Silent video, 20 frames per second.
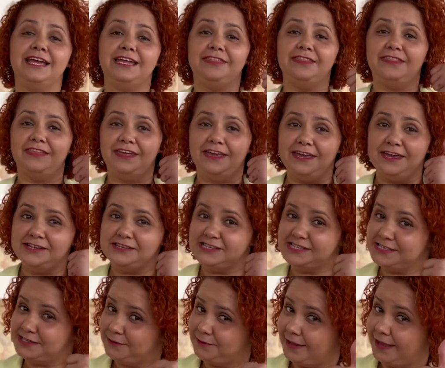Deixe
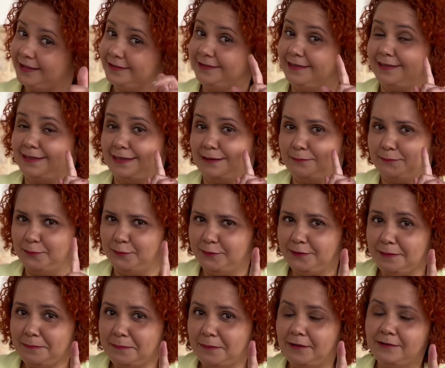seu like que é
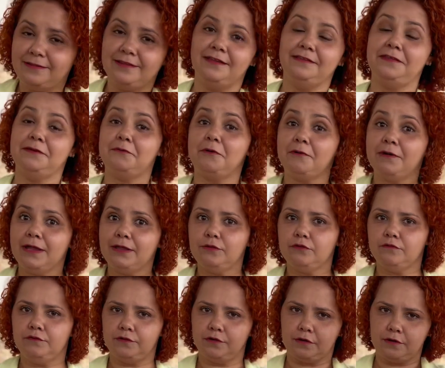muito importante e qualquer
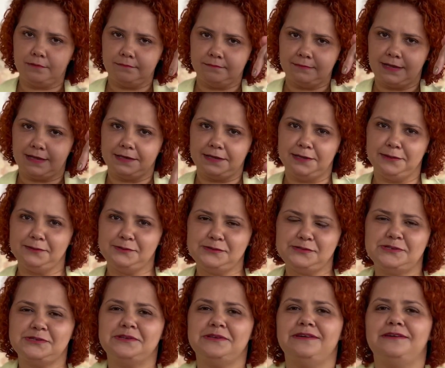dúvida ó, aqui
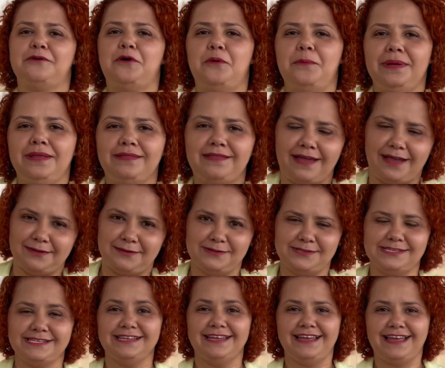nos
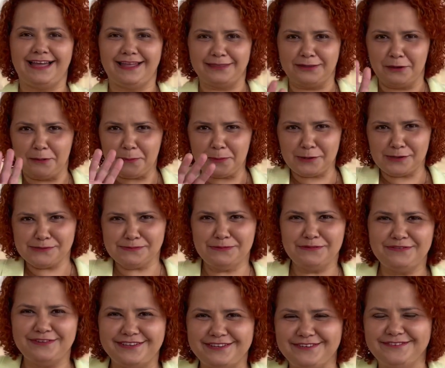comentários. Até o
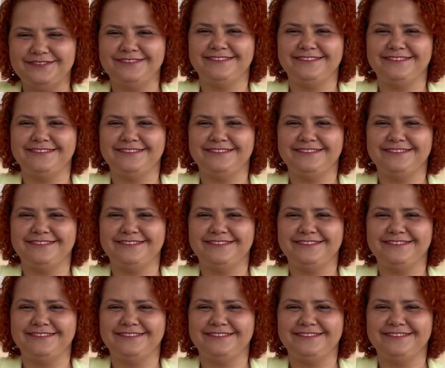próximo vídeo.